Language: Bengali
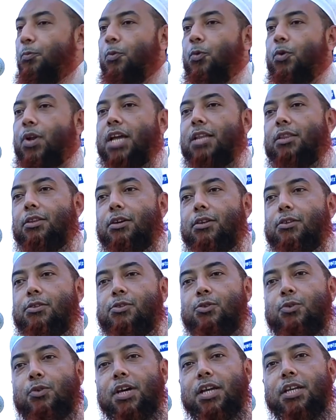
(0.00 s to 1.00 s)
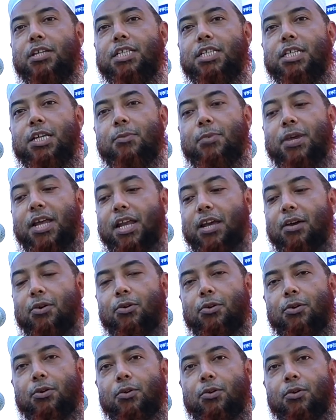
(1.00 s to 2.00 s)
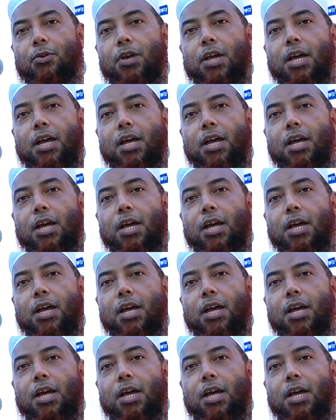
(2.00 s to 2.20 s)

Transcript: পুরাতন যুগের সীমানা হলো